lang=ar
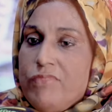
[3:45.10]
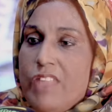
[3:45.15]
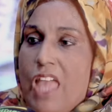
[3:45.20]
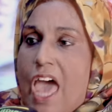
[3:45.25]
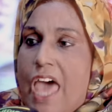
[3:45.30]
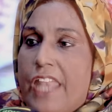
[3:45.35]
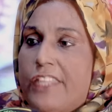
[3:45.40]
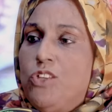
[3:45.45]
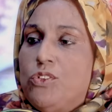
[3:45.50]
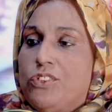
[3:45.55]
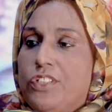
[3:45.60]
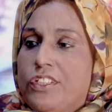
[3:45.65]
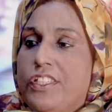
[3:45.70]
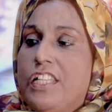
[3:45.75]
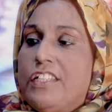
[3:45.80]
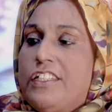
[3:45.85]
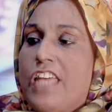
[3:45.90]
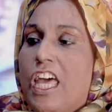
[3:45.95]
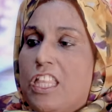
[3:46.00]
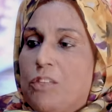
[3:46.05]
اردن
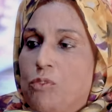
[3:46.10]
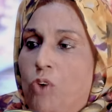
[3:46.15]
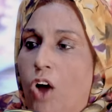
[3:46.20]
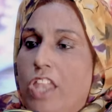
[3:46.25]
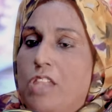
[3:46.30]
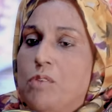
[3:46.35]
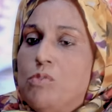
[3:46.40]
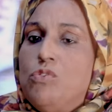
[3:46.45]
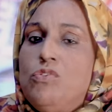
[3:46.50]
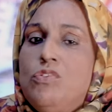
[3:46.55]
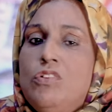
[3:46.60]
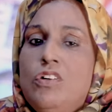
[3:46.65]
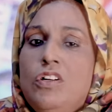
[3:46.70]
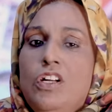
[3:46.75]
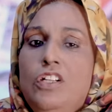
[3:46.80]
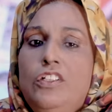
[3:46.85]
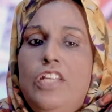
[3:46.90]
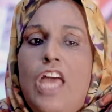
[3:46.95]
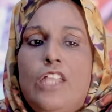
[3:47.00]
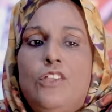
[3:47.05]
وتدني سياسي معلم
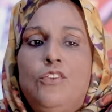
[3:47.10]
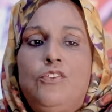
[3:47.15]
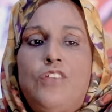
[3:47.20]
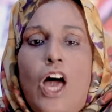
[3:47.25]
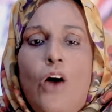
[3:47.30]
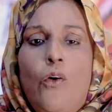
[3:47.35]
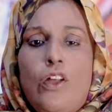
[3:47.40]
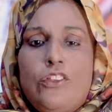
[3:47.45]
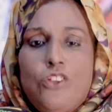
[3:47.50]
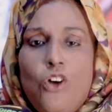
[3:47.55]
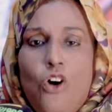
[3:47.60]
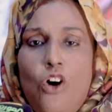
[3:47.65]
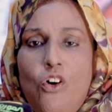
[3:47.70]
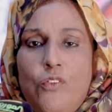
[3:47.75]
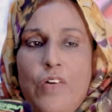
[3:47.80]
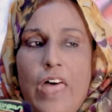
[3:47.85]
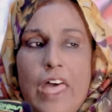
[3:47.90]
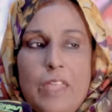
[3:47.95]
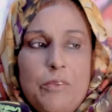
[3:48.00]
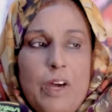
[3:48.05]
جالس تحت ورشه هون
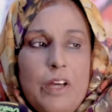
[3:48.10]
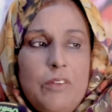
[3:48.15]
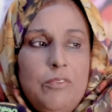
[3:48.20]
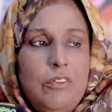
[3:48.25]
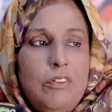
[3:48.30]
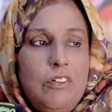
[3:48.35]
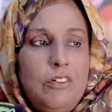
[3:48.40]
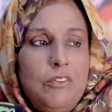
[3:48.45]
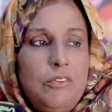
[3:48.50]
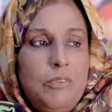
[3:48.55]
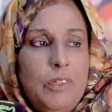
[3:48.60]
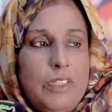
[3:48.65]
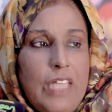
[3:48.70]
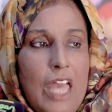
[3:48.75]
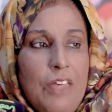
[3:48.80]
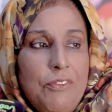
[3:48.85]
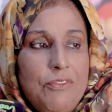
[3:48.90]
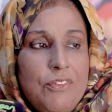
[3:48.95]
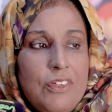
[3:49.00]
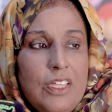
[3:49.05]
في
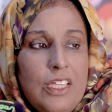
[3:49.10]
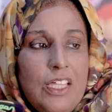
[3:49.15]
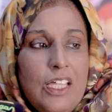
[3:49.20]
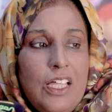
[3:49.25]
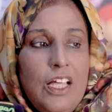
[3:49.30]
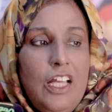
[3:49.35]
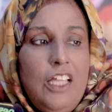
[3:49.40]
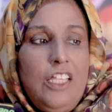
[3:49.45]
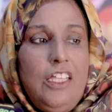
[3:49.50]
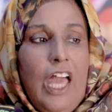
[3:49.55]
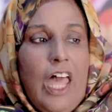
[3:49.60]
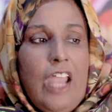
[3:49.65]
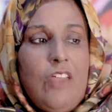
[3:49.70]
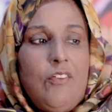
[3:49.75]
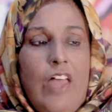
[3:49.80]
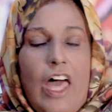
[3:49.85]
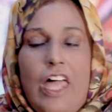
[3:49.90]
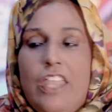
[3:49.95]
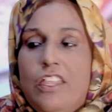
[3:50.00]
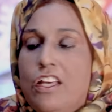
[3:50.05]
المتحف اللي
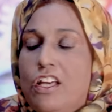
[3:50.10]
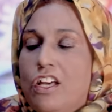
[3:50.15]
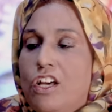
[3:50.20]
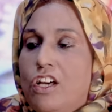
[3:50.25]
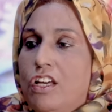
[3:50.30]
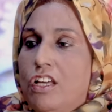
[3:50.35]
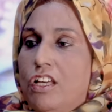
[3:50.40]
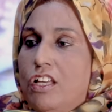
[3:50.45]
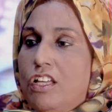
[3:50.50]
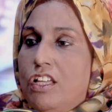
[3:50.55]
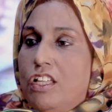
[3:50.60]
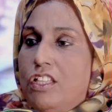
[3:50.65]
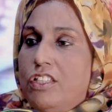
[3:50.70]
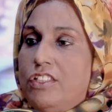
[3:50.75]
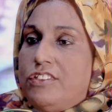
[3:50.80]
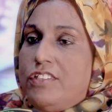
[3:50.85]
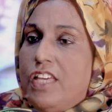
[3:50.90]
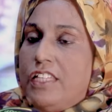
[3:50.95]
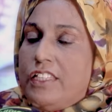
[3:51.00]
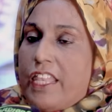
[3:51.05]
عرفنا عن آه،
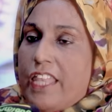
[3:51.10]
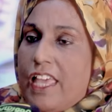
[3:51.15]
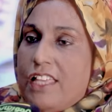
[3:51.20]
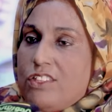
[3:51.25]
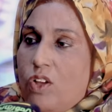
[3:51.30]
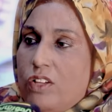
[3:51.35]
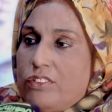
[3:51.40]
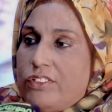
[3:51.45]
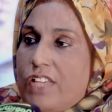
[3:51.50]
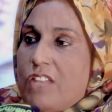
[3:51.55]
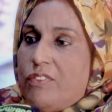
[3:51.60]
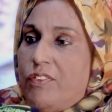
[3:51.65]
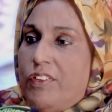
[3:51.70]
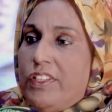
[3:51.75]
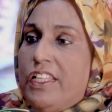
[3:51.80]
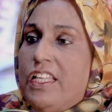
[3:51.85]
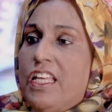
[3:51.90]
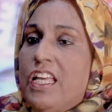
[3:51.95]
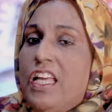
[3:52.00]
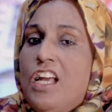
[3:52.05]
السيد الرئيس الشارف
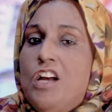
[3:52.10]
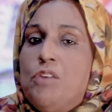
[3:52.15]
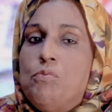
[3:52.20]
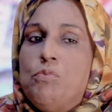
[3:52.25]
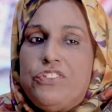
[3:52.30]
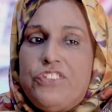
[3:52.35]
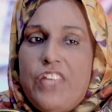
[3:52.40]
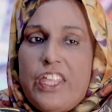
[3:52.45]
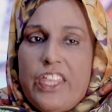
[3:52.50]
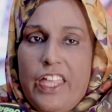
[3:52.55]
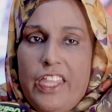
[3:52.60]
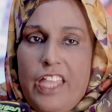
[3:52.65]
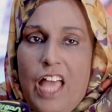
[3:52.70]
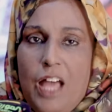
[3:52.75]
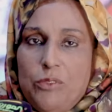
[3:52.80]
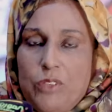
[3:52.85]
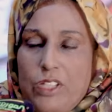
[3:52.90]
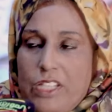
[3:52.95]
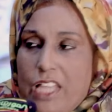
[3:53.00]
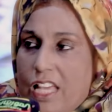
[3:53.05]
عليه مصر على
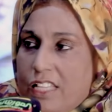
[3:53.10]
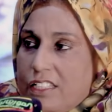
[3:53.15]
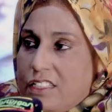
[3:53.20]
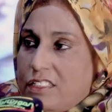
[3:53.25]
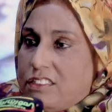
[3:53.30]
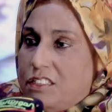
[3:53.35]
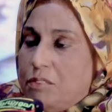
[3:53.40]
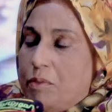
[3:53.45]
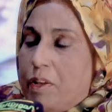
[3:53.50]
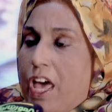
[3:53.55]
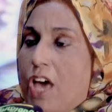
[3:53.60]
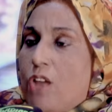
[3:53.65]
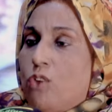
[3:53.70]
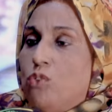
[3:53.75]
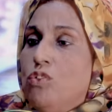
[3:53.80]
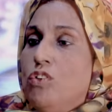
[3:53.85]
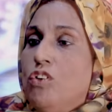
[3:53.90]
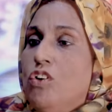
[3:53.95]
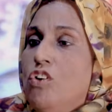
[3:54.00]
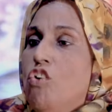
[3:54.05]
الحمد لله استمراره
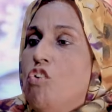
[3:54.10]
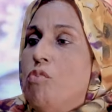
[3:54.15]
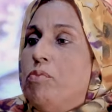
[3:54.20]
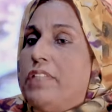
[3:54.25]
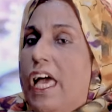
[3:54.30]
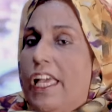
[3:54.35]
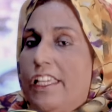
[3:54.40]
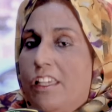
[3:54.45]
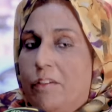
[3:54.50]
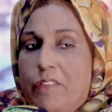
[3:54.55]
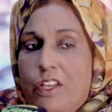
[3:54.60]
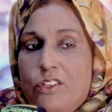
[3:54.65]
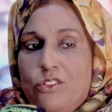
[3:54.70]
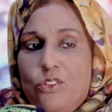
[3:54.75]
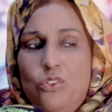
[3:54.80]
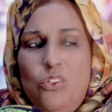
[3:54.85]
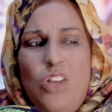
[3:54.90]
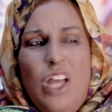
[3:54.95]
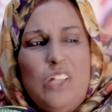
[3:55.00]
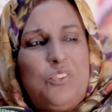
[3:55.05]
ومضحيه من
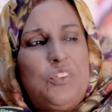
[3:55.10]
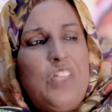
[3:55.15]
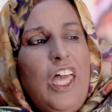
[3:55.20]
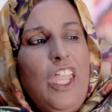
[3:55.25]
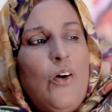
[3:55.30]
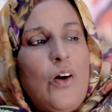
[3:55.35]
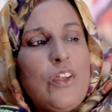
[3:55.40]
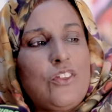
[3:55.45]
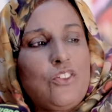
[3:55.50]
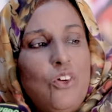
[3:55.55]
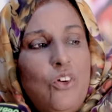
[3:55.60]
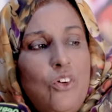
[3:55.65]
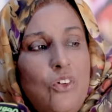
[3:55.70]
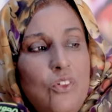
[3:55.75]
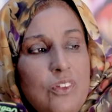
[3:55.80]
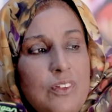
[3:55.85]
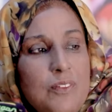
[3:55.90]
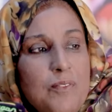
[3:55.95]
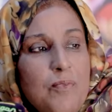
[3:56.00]
اجله لا تفتح لها ورشه هون